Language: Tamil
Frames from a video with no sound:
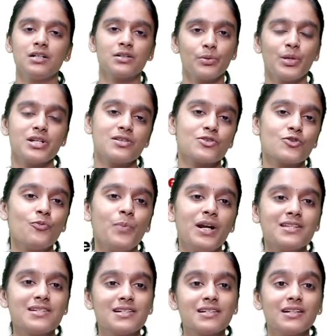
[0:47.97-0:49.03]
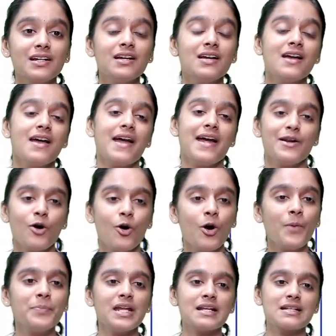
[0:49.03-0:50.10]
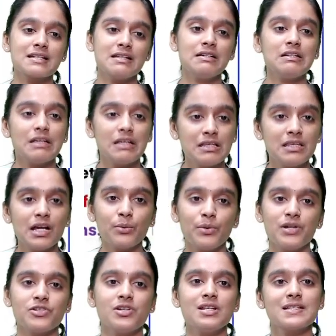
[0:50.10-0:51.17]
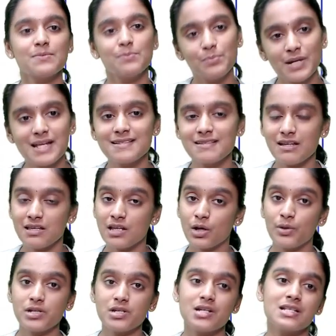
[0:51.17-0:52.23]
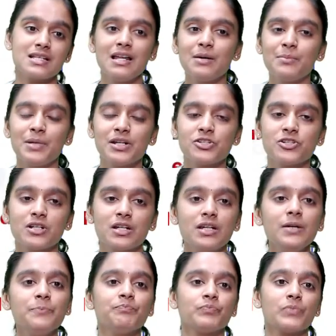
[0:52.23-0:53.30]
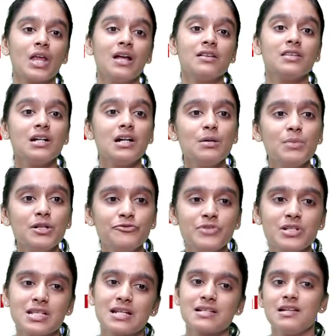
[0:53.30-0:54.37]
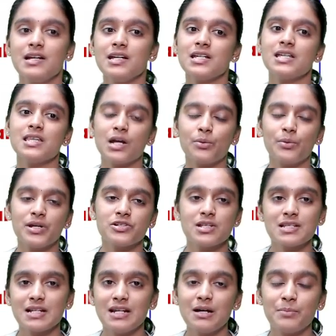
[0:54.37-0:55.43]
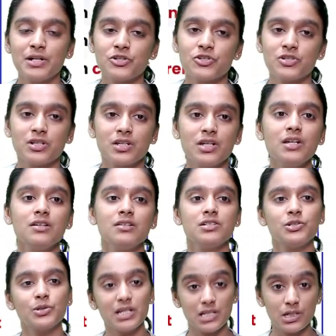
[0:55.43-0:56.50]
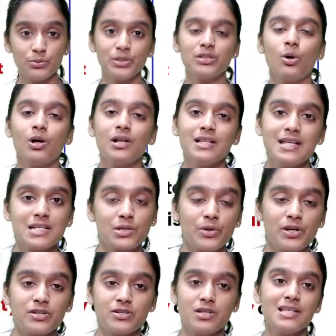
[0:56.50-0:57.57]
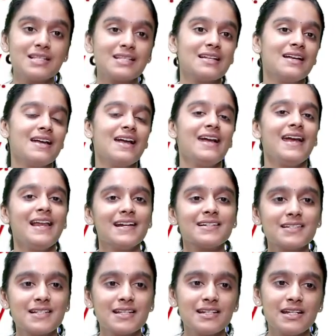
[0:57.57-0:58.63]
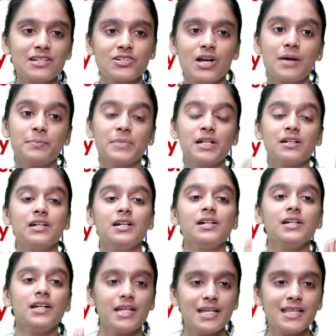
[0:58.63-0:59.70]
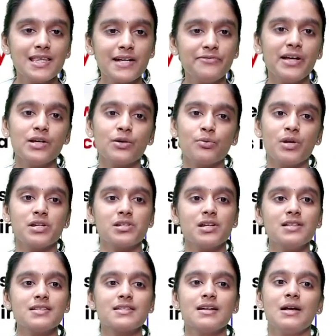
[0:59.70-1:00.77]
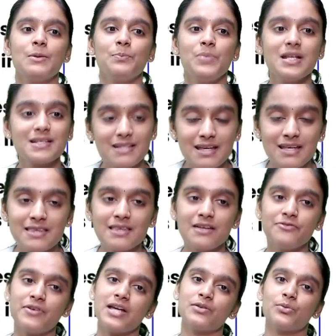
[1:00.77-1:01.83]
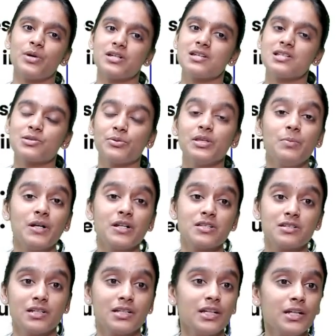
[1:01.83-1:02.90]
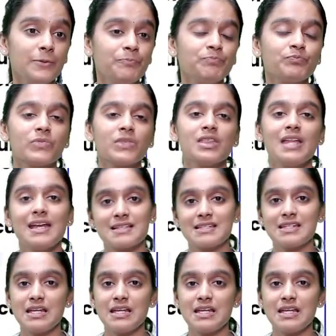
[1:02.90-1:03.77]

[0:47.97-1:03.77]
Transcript: கொஷின்ஸும் uh, படிச்சிருங்க அண்ட் ஆப்டிக்ஸில் இந்த கொஷின்ஸ் ப்ளஸ் இந்த கொஷின்ஸ் எல்லாம் படிச்சிருங்க தெர்மல் ஃபிசிக்ஸில் இந்த கொஷின்ஸ் எல்லாம் படிச்சிருங்க டுகெதர் வித் ஆல் தீஸ் கொஷின்ஸ் எலக்ட்ரிசிட்டி சாப்டரில் இந்த ஃபைவ் கொஷின்ஸ் ப்ளஸ் இந்த ஃபைவ் கொஷின்ஸ் வந்து படிச்சிருங்க நெக்ஸ்ட்